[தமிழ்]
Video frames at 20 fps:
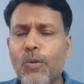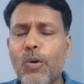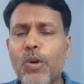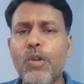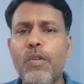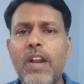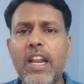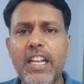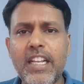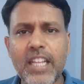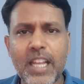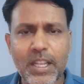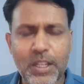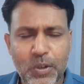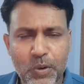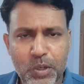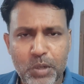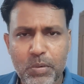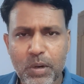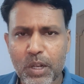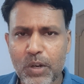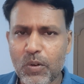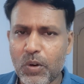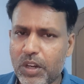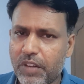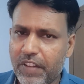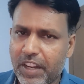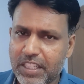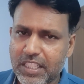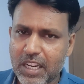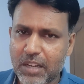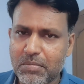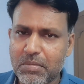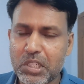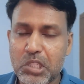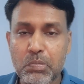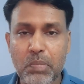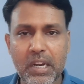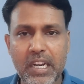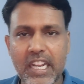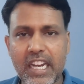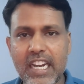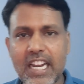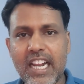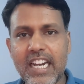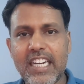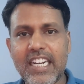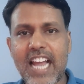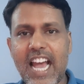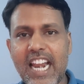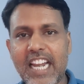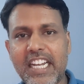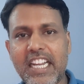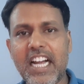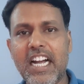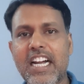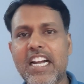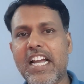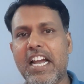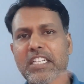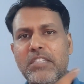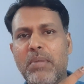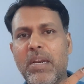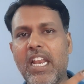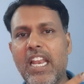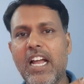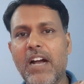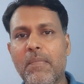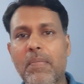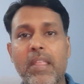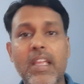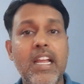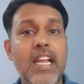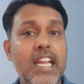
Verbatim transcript: ஒருவேளை நீங்கள் யூடியூபோட நோட்டிஃபிகேஷனை மிஸ் பண்ணிட்டீங்கன்னா டேரெக்டாக அங்கே கேட்ச் பண்ணிடலாம்